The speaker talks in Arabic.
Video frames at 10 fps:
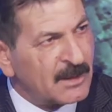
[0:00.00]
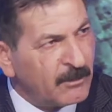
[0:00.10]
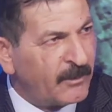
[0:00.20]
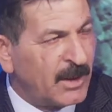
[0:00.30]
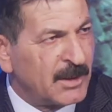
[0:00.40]

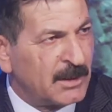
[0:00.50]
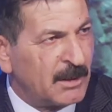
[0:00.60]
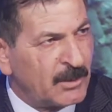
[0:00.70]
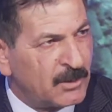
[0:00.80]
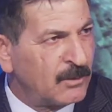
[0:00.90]

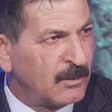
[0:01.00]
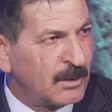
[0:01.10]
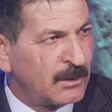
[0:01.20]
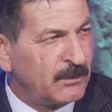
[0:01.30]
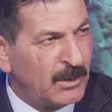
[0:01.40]
مفاجئه بالسوق
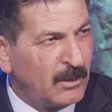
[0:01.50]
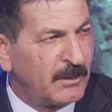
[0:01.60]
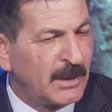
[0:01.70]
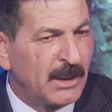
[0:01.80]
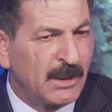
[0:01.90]

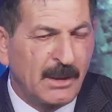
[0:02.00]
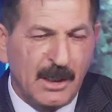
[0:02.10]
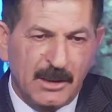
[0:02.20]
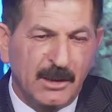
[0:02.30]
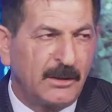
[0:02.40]
بالعمله
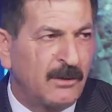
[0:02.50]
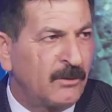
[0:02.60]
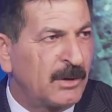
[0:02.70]
اكيد